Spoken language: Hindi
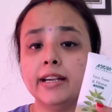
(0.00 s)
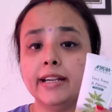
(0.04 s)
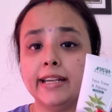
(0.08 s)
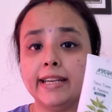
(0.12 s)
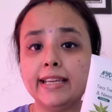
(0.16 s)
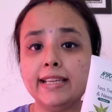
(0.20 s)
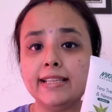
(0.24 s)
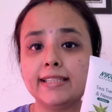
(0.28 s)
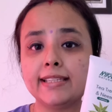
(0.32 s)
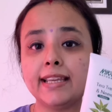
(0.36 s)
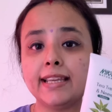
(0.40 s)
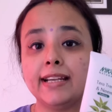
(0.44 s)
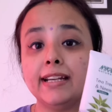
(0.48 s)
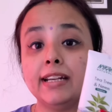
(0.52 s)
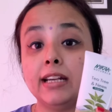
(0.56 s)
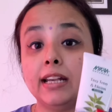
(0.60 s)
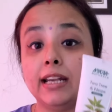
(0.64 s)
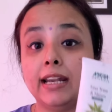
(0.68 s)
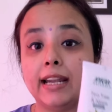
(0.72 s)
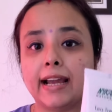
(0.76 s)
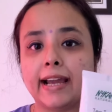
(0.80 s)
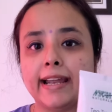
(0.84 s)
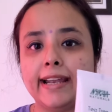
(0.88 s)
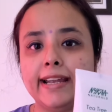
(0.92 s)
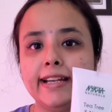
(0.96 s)
डिसेंट
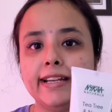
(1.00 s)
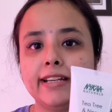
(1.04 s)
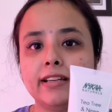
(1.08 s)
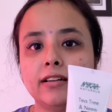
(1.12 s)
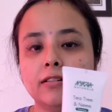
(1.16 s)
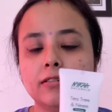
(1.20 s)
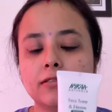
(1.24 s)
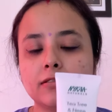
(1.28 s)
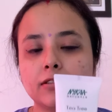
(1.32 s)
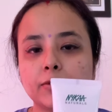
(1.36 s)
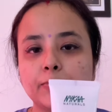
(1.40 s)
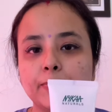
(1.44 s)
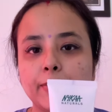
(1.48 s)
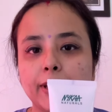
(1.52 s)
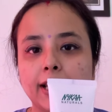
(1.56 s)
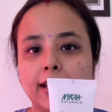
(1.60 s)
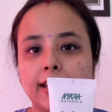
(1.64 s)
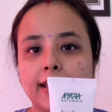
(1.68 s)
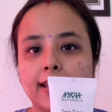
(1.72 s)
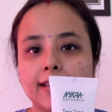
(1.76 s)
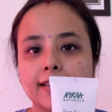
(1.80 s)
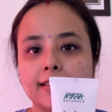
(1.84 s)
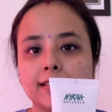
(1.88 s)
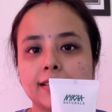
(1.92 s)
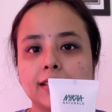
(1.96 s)
लाइट स्मेल
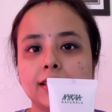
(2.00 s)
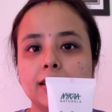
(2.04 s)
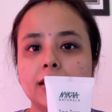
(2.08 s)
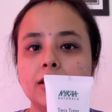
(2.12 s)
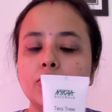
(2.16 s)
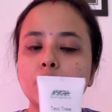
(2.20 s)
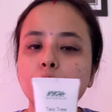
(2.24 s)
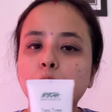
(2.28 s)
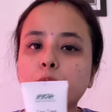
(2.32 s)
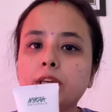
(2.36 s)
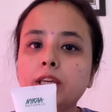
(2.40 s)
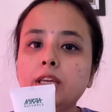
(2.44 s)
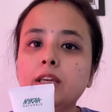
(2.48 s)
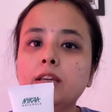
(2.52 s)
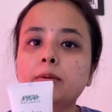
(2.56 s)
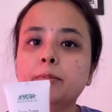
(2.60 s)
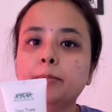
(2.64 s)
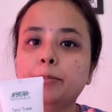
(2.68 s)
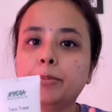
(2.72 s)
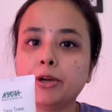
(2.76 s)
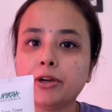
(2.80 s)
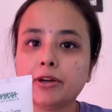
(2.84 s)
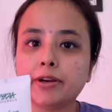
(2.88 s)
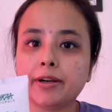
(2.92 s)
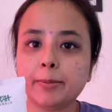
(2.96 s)
है इसकी जो कि
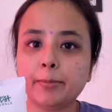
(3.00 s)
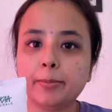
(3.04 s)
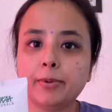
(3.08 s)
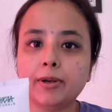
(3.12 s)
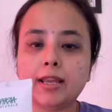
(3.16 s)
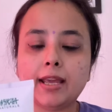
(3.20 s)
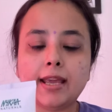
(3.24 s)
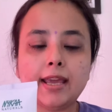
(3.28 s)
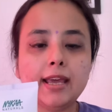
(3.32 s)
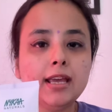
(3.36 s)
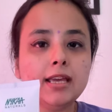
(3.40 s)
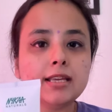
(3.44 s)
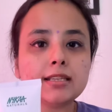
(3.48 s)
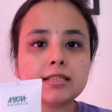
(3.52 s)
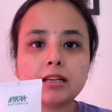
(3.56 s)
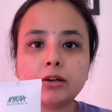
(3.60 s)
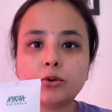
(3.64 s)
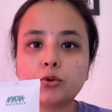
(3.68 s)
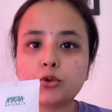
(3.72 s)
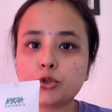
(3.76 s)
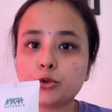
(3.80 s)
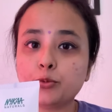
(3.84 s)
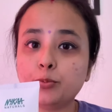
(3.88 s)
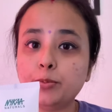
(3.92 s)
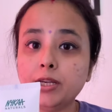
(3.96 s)
बेयरेबल है ऐसा
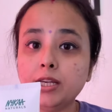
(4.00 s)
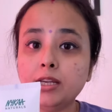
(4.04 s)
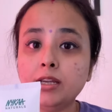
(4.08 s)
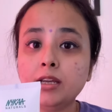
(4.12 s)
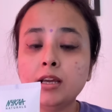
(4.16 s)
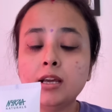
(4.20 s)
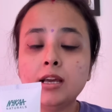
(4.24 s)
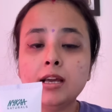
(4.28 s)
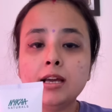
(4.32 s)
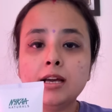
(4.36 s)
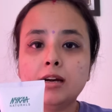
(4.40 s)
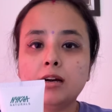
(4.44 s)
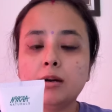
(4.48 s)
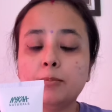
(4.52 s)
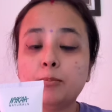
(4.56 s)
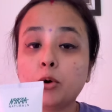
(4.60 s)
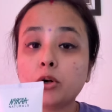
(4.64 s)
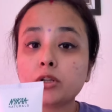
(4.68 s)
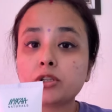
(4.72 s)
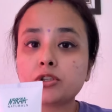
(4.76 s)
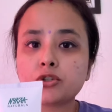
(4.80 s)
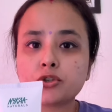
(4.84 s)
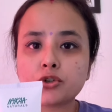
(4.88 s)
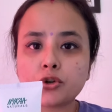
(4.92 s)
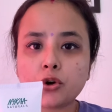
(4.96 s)
कुछ भी
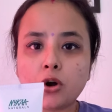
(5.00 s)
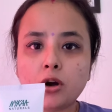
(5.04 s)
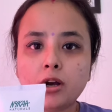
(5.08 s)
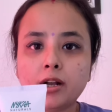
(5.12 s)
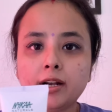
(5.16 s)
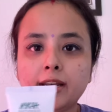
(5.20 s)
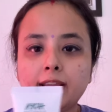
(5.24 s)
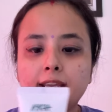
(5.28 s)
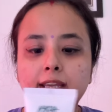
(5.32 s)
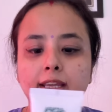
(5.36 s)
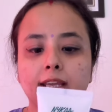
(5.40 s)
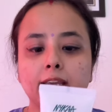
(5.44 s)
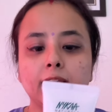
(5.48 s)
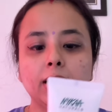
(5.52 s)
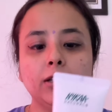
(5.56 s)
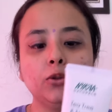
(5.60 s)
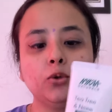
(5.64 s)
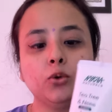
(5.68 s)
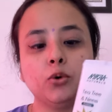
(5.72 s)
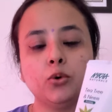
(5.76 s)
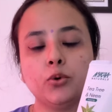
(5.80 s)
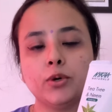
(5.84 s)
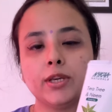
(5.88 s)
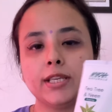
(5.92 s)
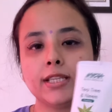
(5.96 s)
बहुत स्ट्रॉन्ग नहीं है
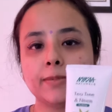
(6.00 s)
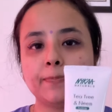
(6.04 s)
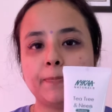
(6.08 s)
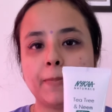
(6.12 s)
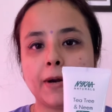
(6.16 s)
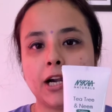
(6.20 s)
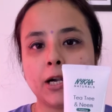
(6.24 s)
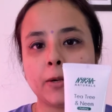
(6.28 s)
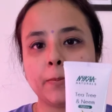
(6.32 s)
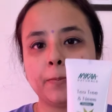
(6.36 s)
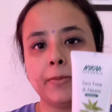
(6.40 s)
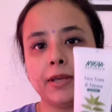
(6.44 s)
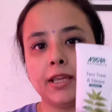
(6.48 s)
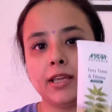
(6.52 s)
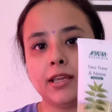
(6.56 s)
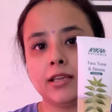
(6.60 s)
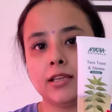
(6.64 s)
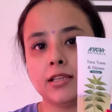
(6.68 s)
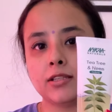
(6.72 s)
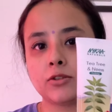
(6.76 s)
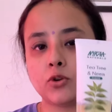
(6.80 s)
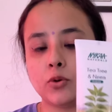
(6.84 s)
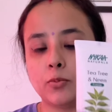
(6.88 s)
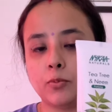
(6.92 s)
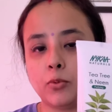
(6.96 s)
तो इस पार्ट में
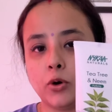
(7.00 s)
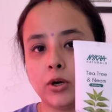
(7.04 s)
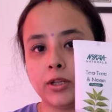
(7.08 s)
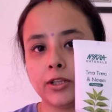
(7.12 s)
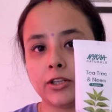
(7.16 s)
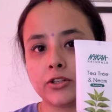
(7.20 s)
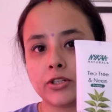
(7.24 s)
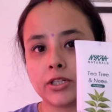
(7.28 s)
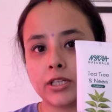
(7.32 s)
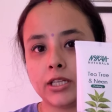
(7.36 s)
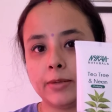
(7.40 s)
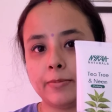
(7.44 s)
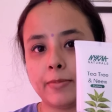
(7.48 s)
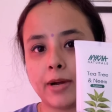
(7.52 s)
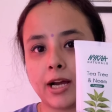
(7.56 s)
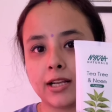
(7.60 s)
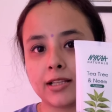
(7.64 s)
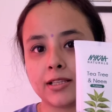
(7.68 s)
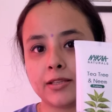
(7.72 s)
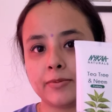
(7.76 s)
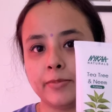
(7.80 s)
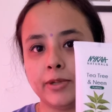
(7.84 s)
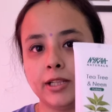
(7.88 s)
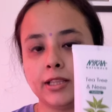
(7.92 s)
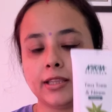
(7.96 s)
इसको बहुत अच्छे
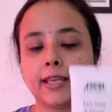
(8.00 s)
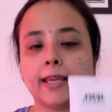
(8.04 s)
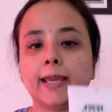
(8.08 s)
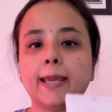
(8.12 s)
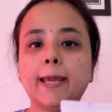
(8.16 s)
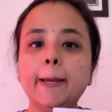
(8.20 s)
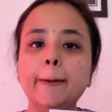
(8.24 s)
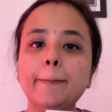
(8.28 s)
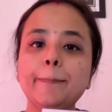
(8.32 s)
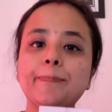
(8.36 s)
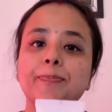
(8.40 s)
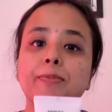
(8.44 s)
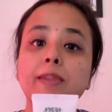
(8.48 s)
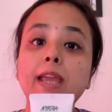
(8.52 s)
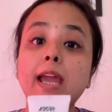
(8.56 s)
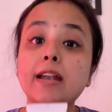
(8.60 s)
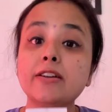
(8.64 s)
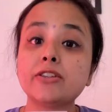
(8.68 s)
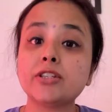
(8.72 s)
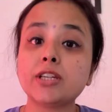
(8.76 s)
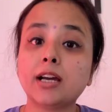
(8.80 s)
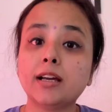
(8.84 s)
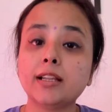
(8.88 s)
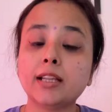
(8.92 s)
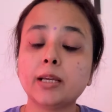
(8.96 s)
मार्क्स मिलते हैं
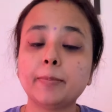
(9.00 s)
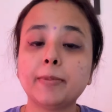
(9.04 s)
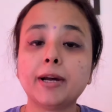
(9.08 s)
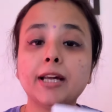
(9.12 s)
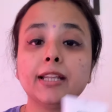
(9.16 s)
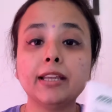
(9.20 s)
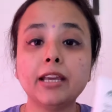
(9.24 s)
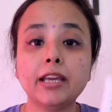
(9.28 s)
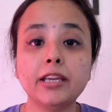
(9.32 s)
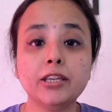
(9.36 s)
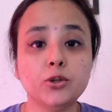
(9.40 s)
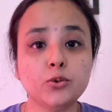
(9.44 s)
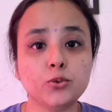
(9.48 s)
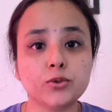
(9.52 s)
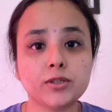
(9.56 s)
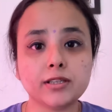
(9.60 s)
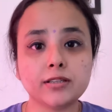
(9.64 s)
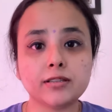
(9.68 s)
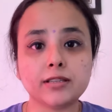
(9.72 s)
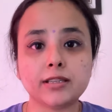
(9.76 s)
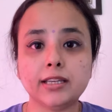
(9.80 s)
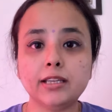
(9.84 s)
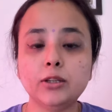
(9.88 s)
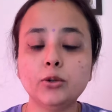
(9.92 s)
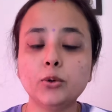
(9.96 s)
एंड जहाँ तक बात है यूज़
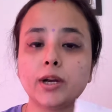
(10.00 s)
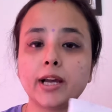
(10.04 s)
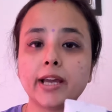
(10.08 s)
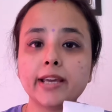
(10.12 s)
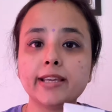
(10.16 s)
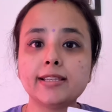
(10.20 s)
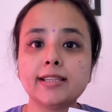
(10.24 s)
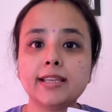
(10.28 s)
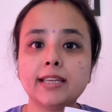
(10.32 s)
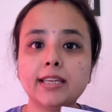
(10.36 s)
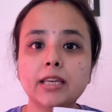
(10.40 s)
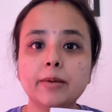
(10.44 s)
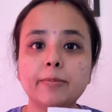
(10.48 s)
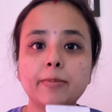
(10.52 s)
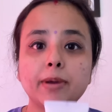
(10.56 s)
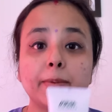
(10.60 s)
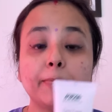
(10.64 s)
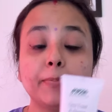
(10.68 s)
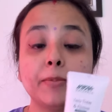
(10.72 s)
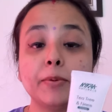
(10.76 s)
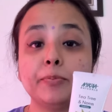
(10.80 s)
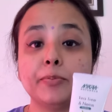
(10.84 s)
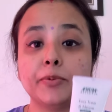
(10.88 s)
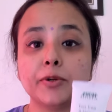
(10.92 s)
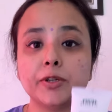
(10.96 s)
इसकी तो गाइज देखिए मैं
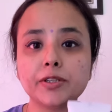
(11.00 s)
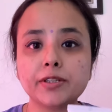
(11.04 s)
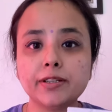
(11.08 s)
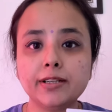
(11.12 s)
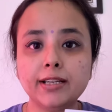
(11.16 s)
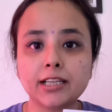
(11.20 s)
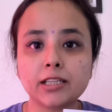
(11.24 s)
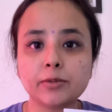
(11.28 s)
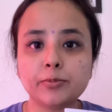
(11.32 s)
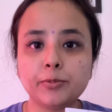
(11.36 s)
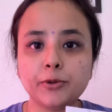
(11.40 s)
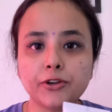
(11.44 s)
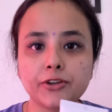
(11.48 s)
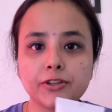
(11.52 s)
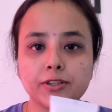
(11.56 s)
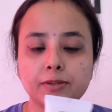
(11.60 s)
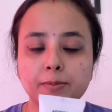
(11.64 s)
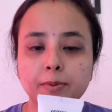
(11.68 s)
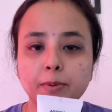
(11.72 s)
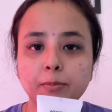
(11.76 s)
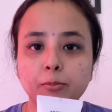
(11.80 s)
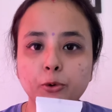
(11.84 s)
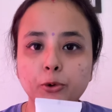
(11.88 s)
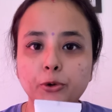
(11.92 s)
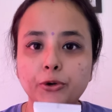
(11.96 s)
अपने पर्सनल एक्सपीरियंस
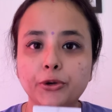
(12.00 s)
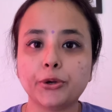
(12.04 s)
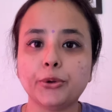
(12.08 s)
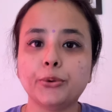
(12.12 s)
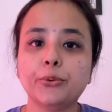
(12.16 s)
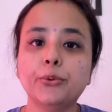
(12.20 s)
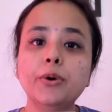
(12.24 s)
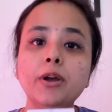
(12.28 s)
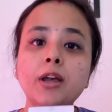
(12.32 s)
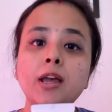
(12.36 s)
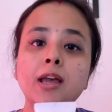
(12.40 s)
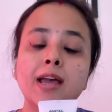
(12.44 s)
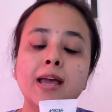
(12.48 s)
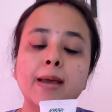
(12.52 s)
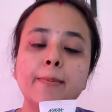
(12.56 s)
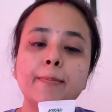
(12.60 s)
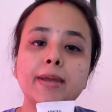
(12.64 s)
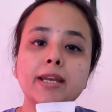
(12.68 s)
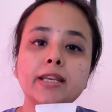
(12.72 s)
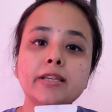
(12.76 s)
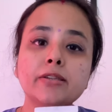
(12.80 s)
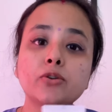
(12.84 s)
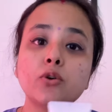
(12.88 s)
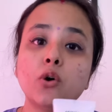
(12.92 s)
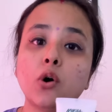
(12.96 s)
पर बोल रही हूँ
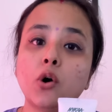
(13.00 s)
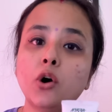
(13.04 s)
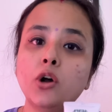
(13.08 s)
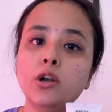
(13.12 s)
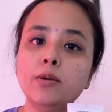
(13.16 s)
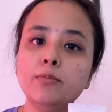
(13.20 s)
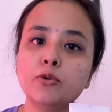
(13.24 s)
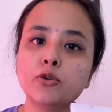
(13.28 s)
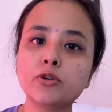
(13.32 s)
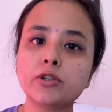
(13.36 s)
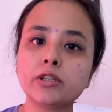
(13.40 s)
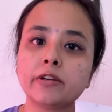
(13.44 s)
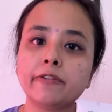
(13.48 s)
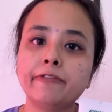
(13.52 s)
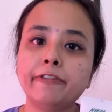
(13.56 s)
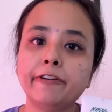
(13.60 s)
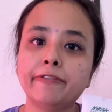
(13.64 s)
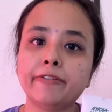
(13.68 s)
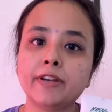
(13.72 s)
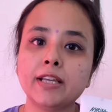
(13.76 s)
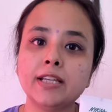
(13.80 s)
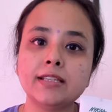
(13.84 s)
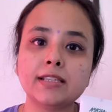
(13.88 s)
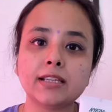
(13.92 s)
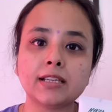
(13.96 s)
मैंने इसको ऑलमोस्ट
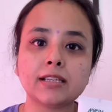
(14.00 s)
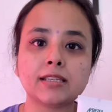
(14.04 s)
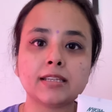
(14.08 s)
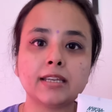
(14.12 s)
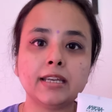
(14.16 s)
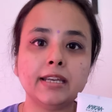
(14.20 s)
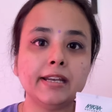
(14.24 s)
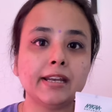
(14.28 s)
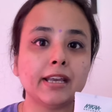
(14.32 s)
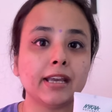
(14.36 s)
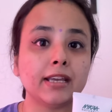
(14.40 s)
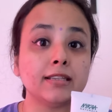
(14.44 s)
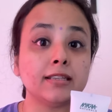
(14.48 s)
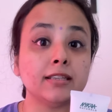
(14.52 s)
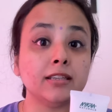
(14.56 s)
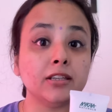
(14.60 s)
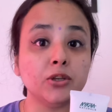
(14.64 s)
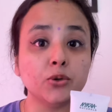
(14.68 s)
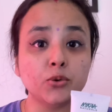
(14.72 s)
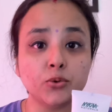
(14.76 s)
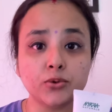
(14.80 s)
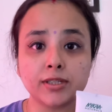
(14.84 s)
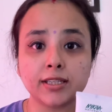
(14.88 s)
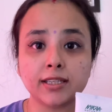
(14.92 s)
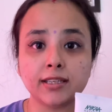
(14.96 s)
फिफ्टीन सिक्सटीन डेज
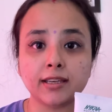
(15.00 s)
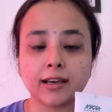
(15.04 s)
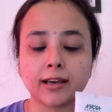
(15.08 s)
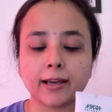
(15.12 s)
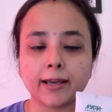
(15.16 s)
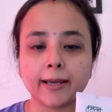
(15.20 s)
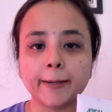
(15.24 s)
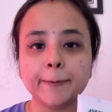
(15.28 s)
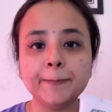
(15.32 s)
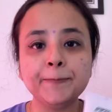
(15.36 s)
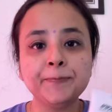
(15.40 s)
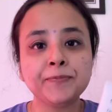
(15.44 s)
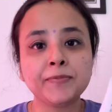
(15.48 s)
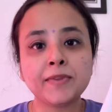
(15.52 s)
यूज़ किया है